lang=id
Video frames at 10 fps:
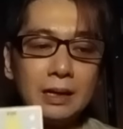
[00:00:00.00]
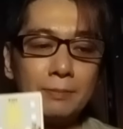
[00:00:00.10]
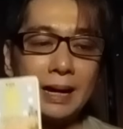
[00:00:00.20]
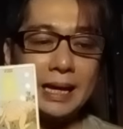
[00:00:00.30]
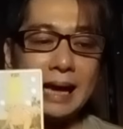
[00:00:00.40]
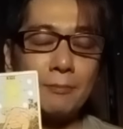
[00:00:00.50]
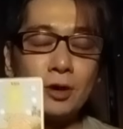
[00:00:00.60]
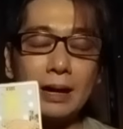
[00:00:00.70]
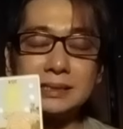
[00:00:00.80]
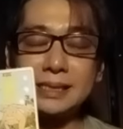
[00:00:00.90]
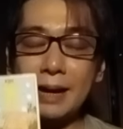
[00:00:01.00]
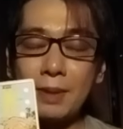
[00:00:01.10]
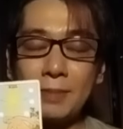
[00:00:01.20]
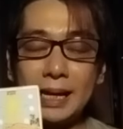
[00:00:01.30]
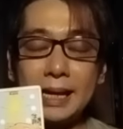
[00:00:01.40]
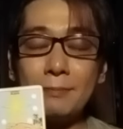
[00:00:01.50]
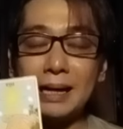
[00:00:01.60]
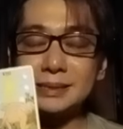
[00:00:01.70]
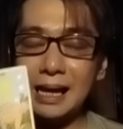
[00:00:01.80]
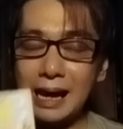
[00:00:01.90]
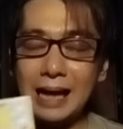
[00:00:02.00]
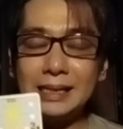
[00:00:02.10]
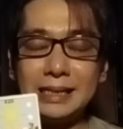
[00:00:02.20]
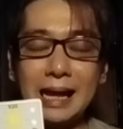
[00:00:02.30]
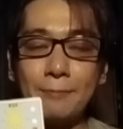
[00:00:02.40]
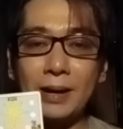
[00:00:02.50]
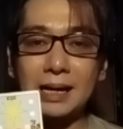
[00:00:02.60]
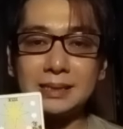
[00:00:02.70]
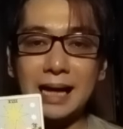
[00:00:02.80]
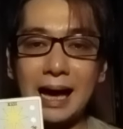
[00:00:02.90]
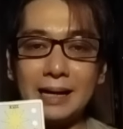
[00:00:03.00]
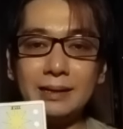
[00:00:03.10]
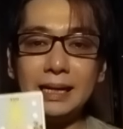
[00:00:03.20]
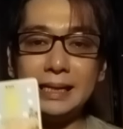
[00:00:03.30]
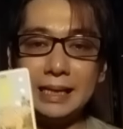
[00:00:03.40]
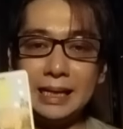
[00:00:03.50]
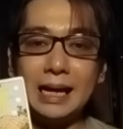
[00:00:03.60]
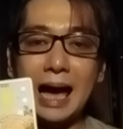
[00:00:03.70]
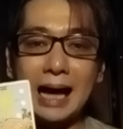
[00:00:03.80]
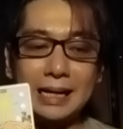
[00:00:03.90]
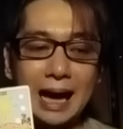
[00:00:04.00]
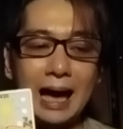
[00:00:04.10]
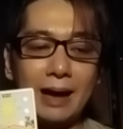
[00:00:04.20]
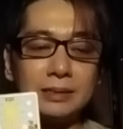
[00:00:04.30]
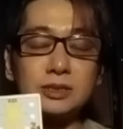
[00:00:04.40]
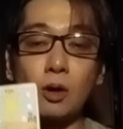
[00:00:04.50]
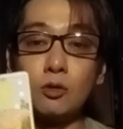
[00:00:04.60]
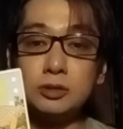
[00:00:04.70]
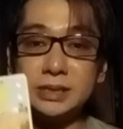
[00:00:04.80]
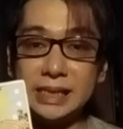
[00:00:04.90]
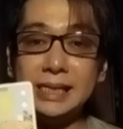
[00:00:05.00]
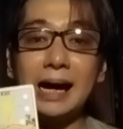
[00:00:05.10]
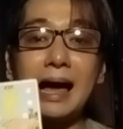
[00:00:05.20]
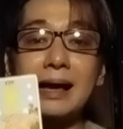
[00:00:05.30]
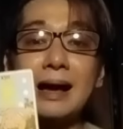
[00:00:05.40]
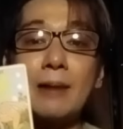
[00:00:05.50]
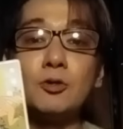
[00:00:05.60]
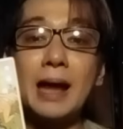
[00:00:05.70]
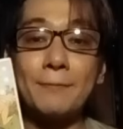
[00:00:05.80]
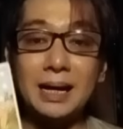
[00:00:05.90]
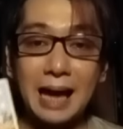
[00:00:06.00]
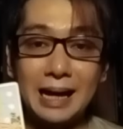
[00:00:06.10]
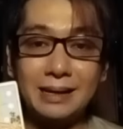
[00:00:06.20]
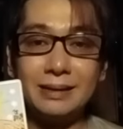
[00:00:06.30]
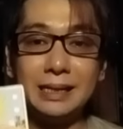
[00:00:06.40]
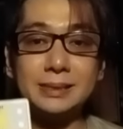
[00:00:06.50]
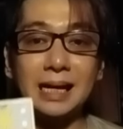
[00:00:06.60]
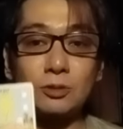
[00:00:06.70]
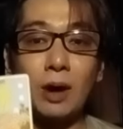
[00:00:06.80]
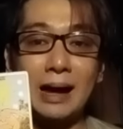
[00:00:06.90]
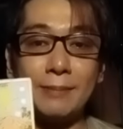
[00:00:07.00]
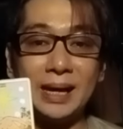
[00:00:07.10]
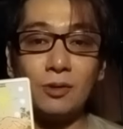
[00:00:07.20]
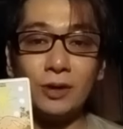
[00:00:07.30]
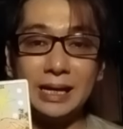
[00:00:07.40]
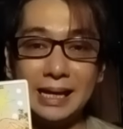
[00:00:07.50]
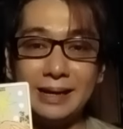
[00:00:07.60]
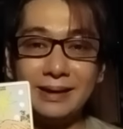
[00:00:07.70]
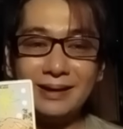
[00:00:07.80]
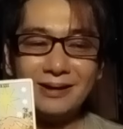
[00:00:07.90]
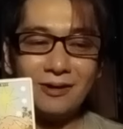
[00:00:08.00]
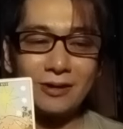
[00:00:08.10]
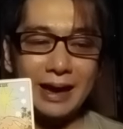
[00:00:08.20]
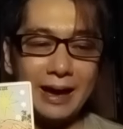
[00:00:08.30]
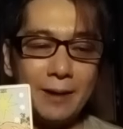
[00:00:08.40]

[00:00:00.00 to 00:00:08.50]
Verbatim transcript: Bagi kamu yang sedang memiliki masalah di dalam pekerjaan, ini ada solusi yang akan kamu dapatkan di satu hari minggu ini. Oke, okay?